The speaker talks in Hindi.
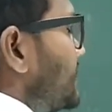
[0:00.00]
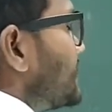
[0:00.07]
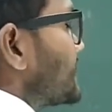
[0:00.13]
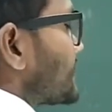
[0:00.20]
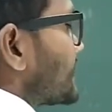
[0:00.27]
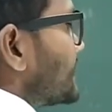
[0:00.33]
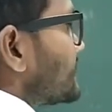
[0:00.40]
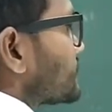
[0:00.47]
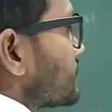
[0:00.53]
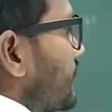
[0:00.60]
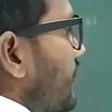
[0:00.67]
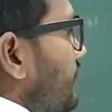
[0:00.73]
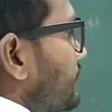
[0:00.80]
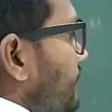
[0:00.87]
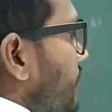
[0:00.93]
डिस्टेंस
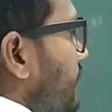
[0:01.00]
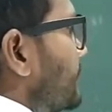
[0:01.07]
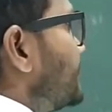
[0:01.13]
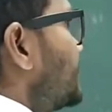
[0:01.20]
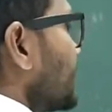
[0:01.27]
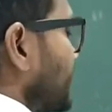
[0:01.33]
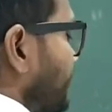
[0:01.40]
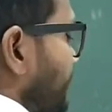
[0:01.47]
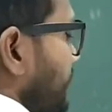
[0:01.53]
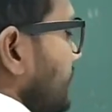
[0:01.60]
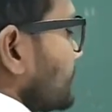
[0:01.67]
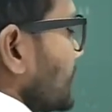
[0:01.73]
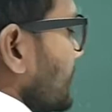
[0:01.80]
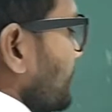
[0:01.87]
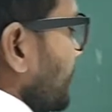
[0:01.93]
ऑफ ऑब्जेक्ट
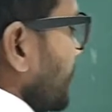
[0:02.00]
फ्रॉम द